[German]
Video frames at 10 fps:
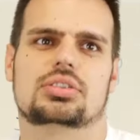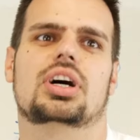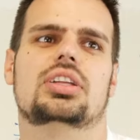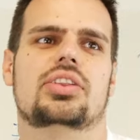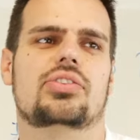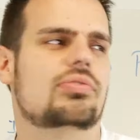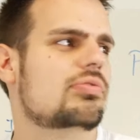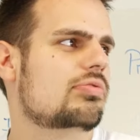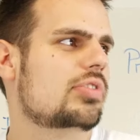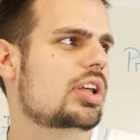gerade jetzt,
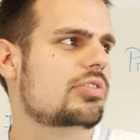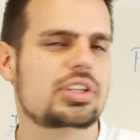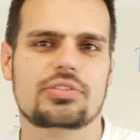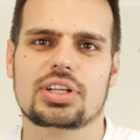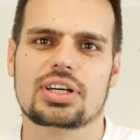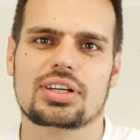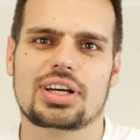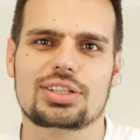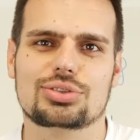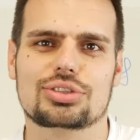wenn der Winter wieder
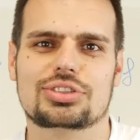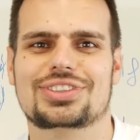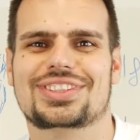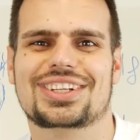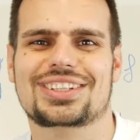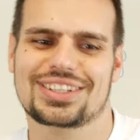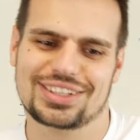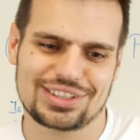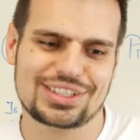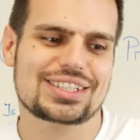anrückt, dann
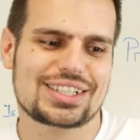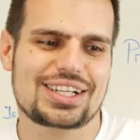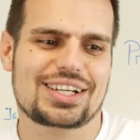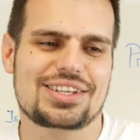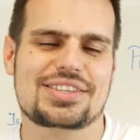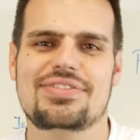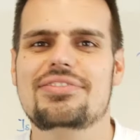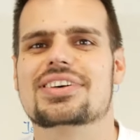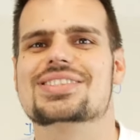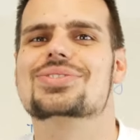äh, ist
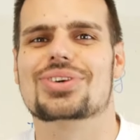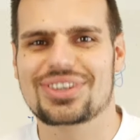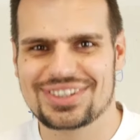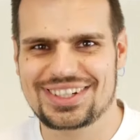FIFA-Saison.